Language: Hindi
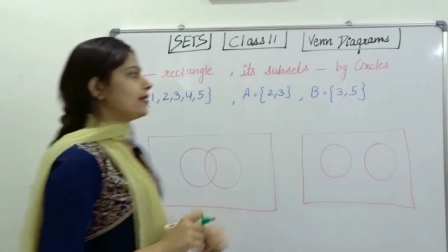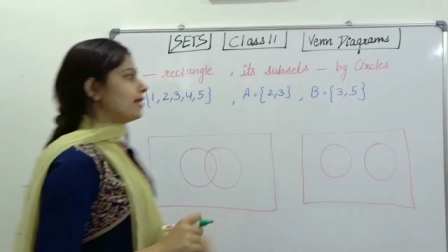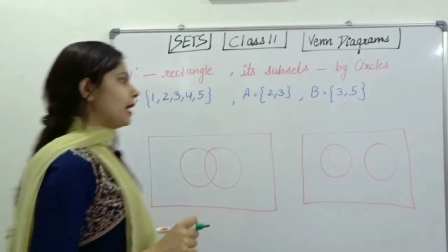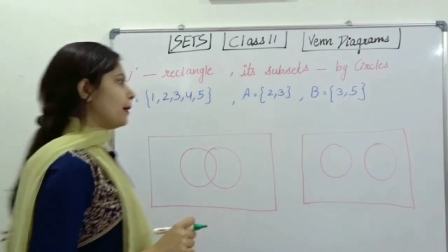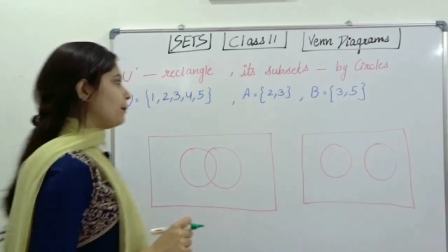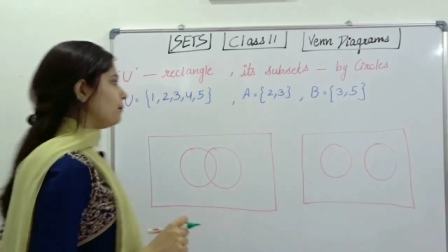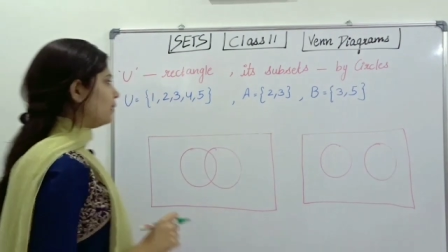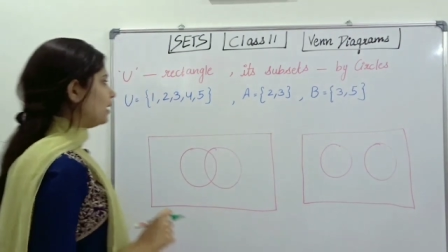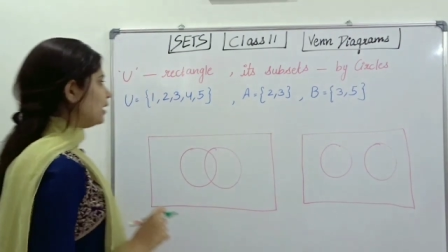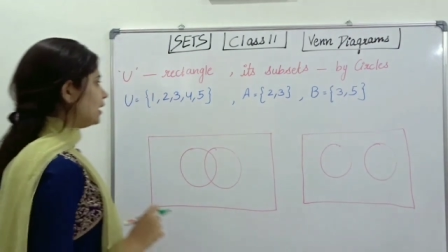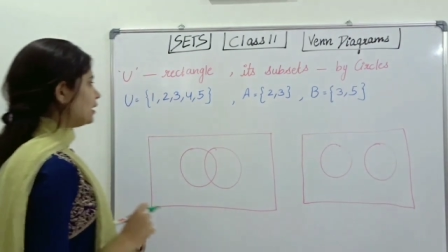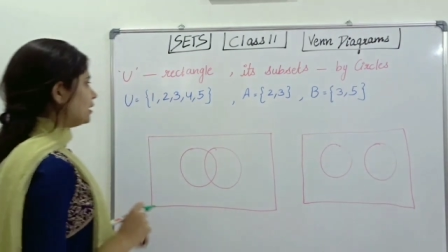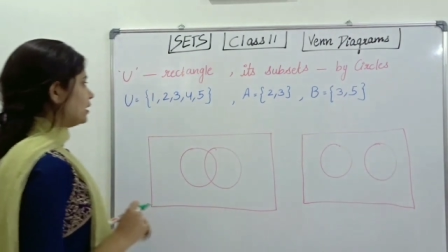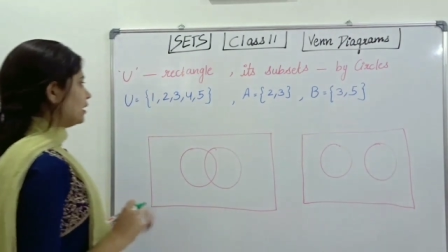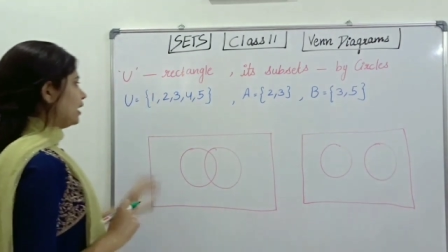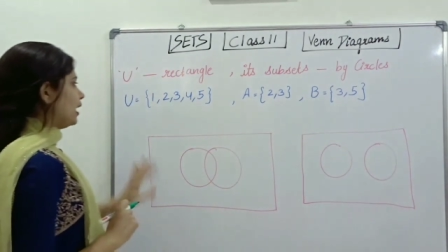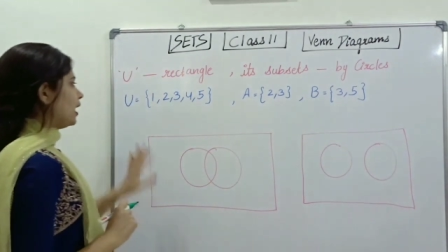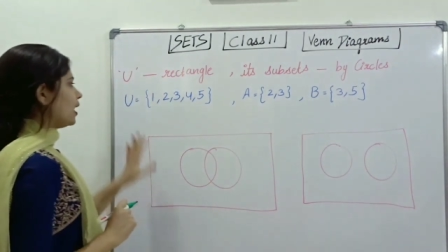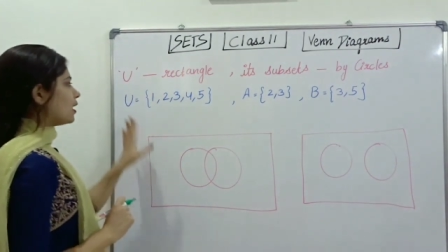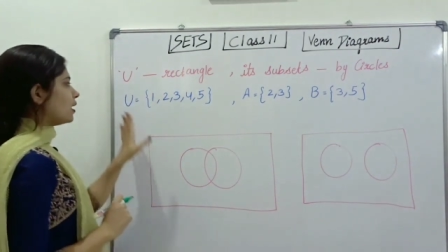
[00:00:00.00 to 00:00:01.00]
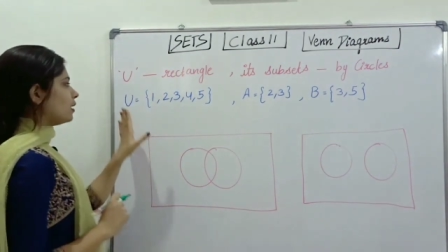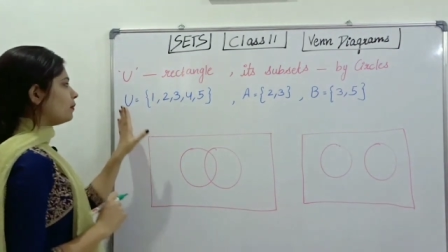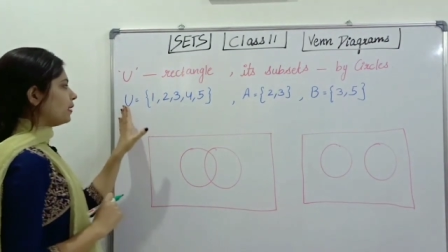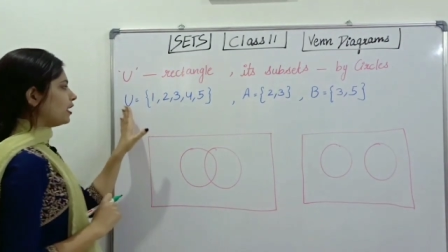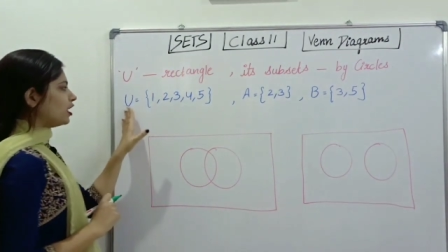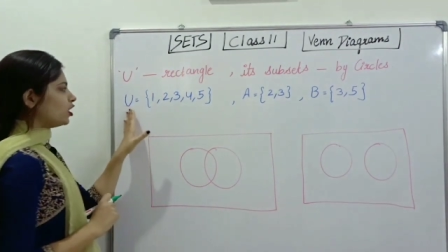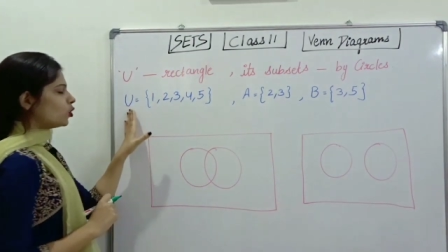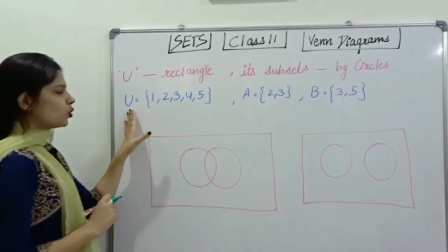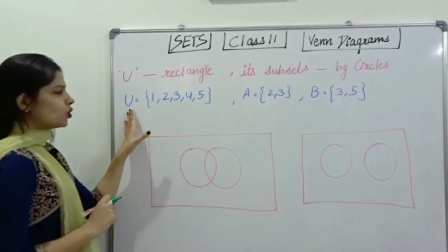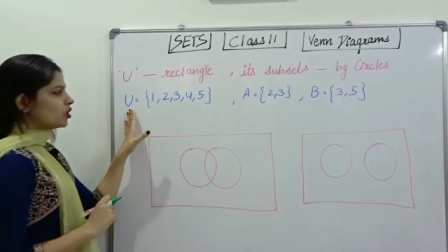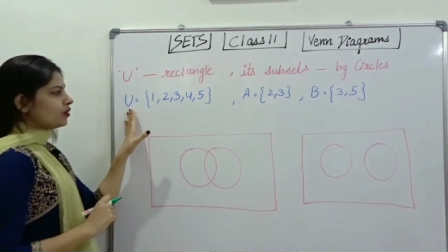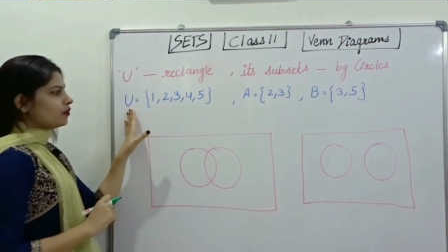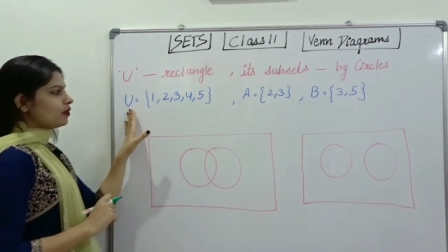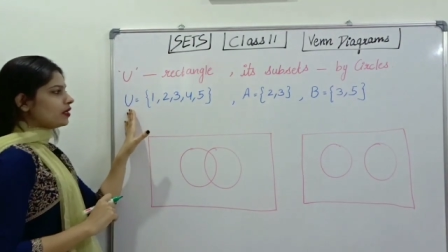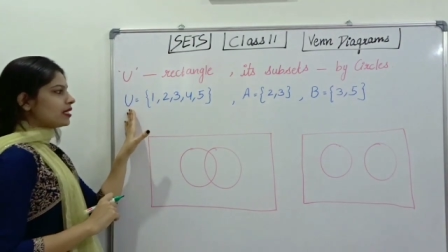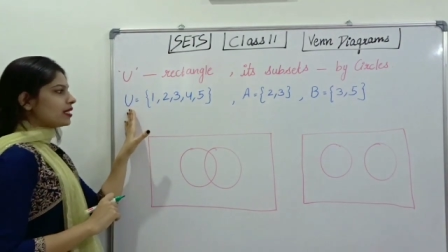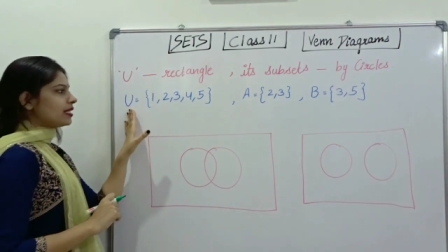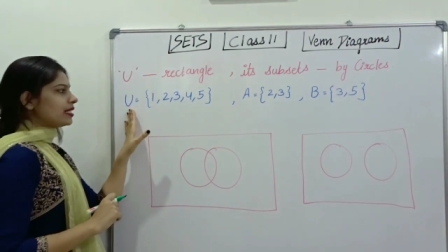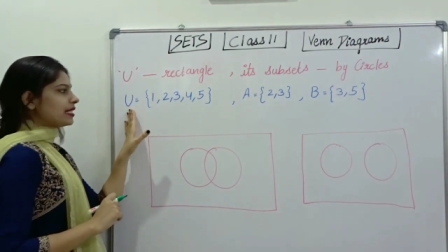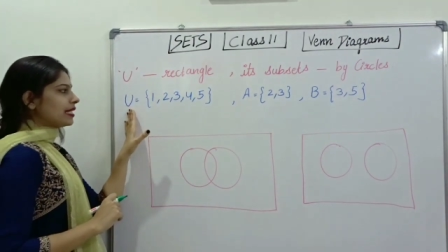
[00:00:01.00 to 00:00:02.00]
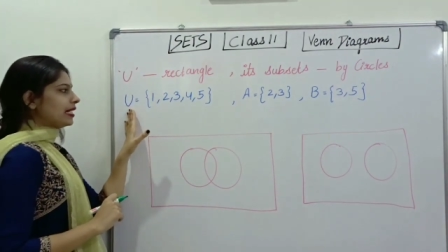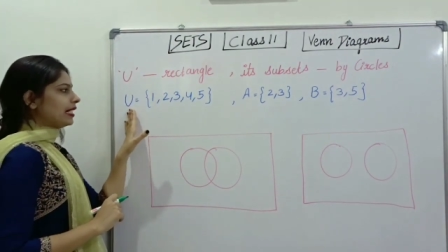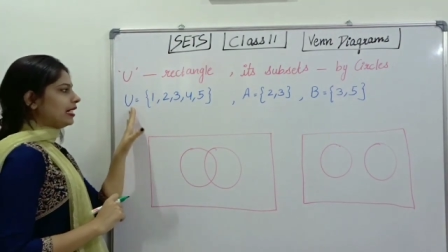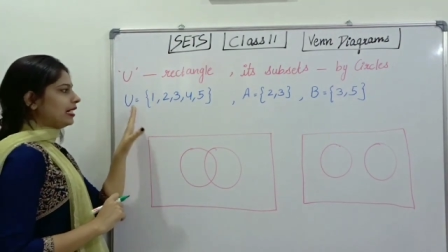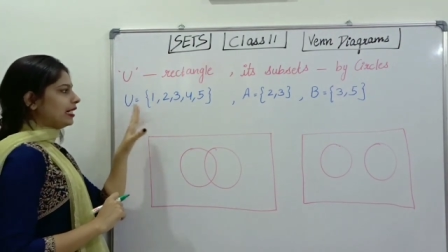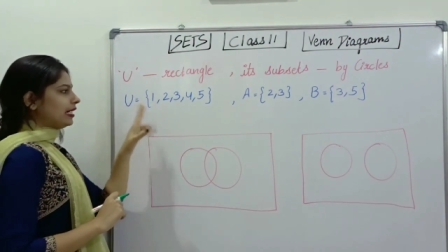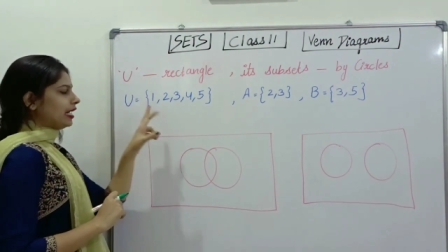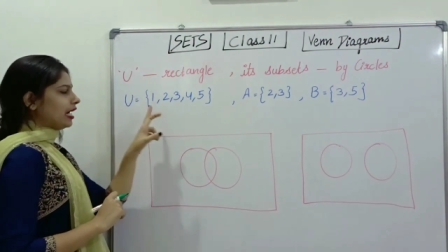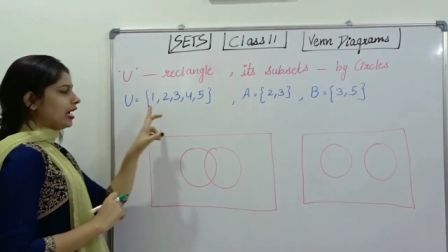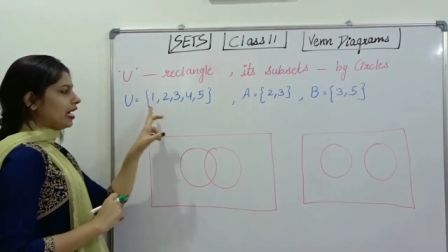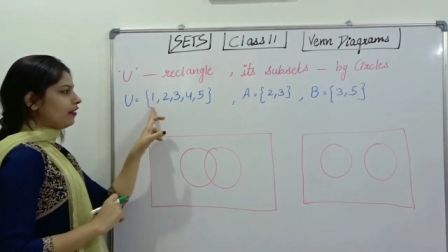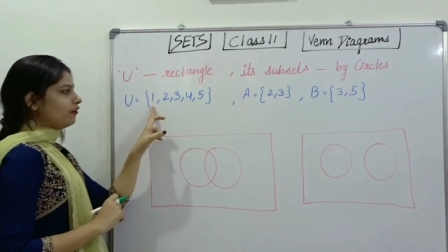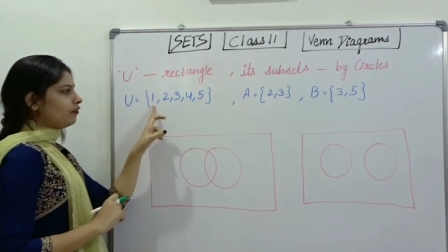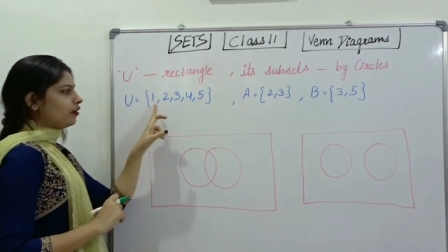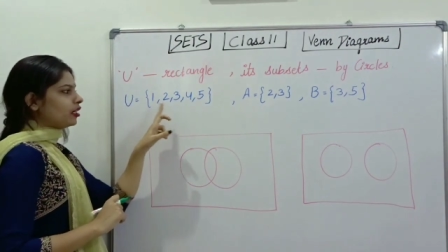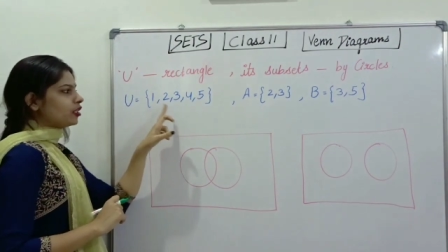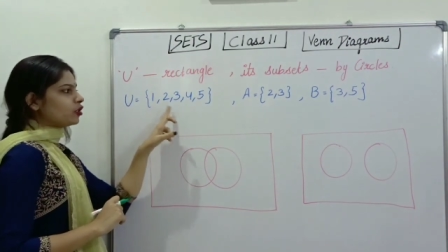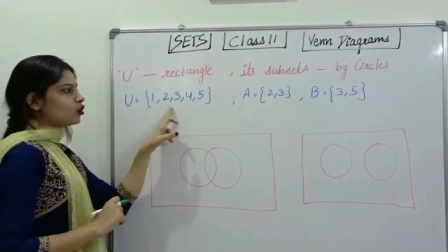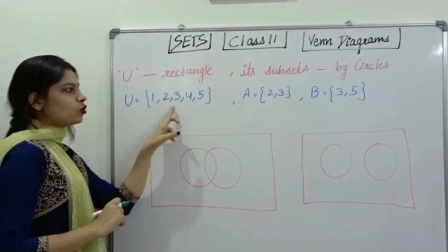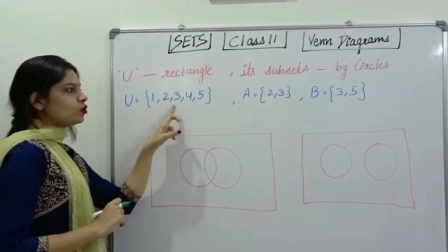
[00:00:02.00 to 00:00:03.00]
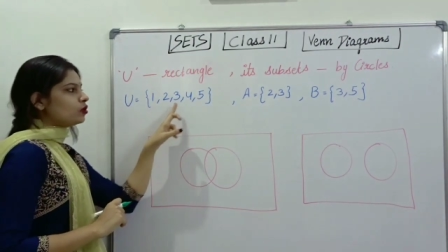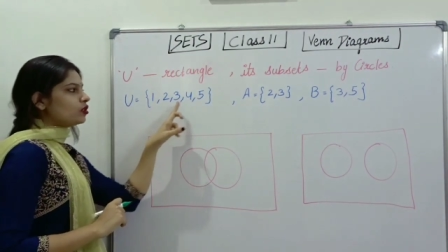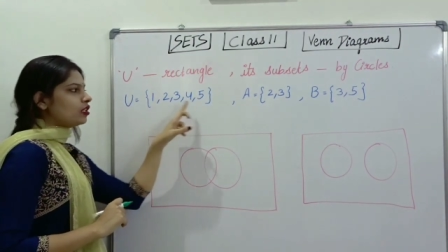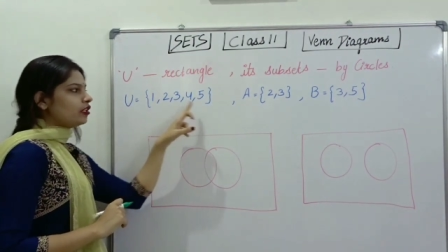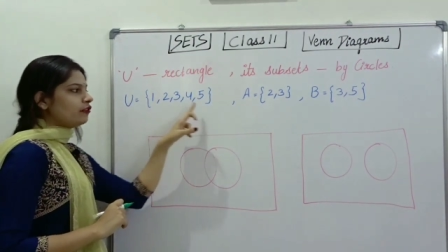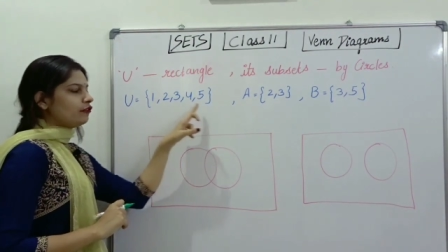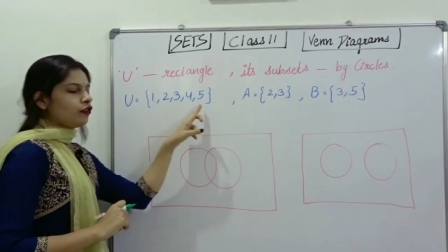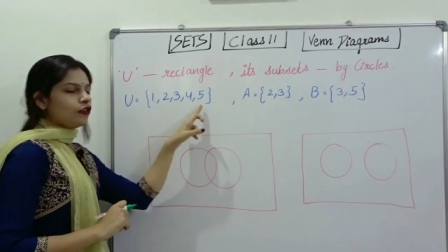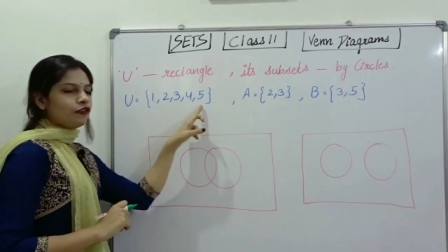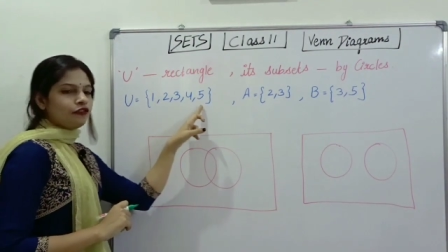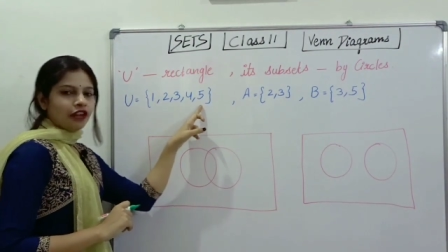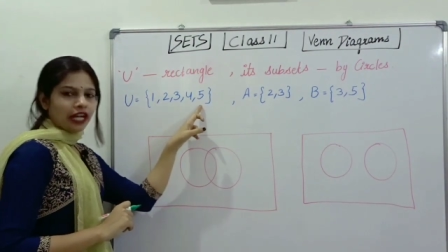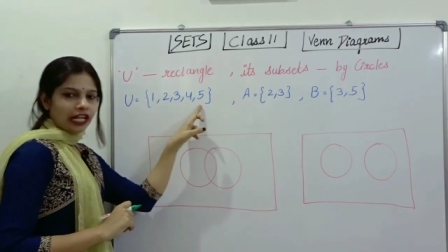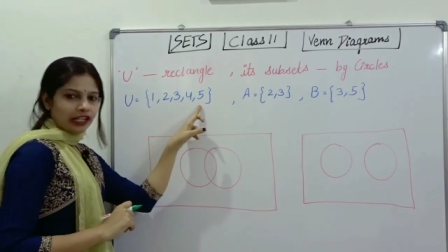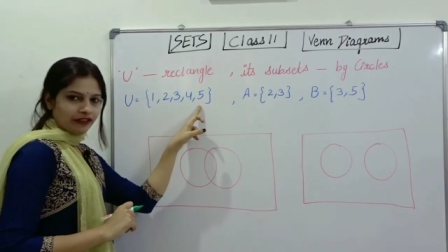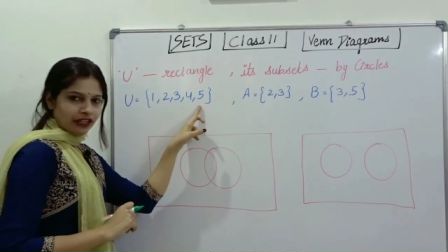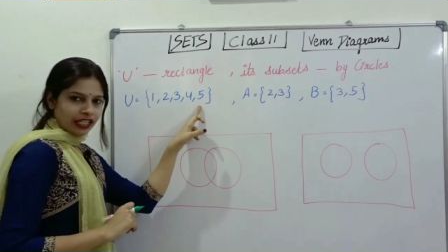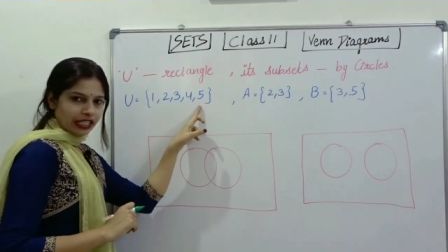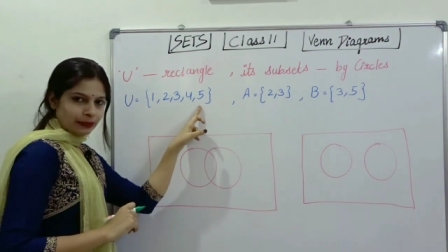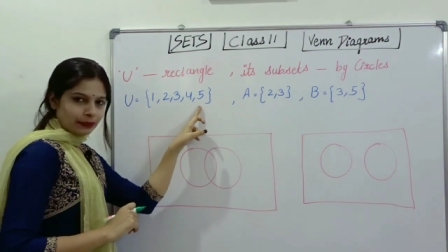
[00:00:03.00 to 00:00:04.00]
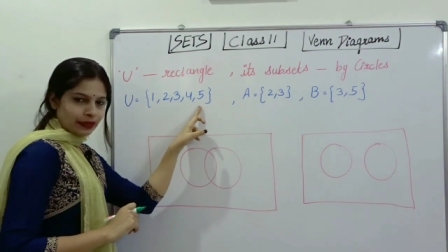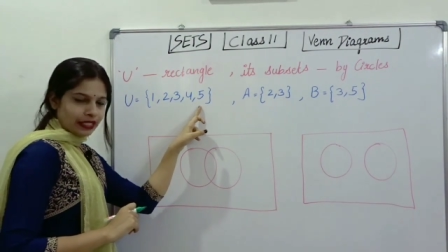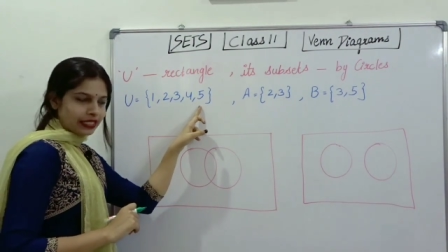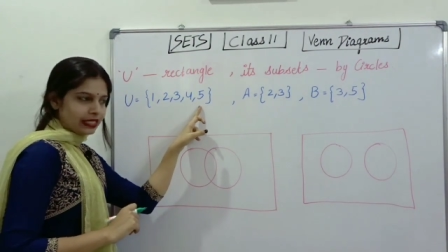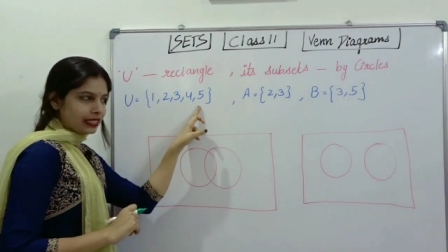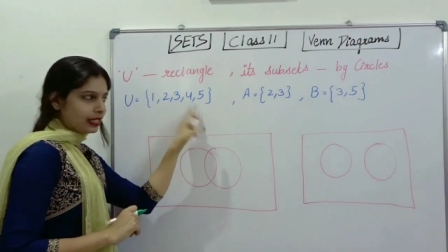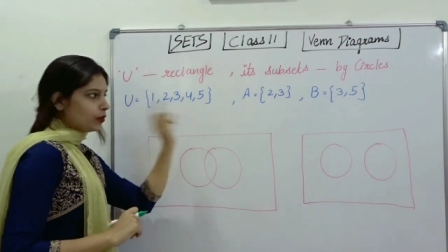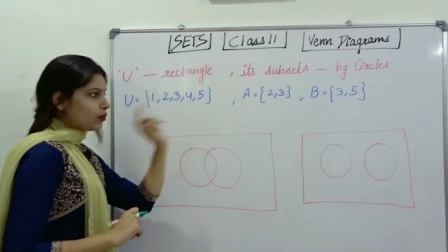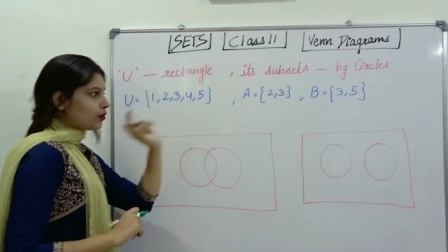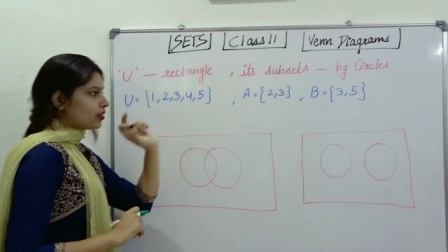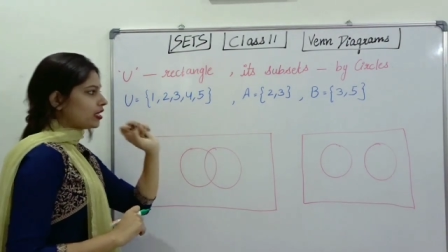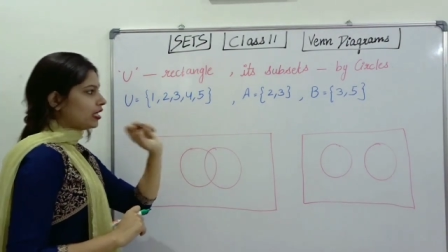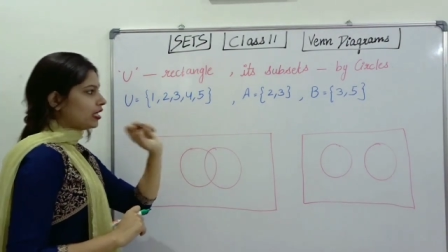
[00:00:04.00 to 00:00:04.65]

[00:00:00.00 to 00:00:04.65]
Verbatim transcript: एग्जाम्पल लेते हैं अगर मैंने यूनिवर्सल सेट लिया है वन टू थ्री फोर फाइव एलिमेंट है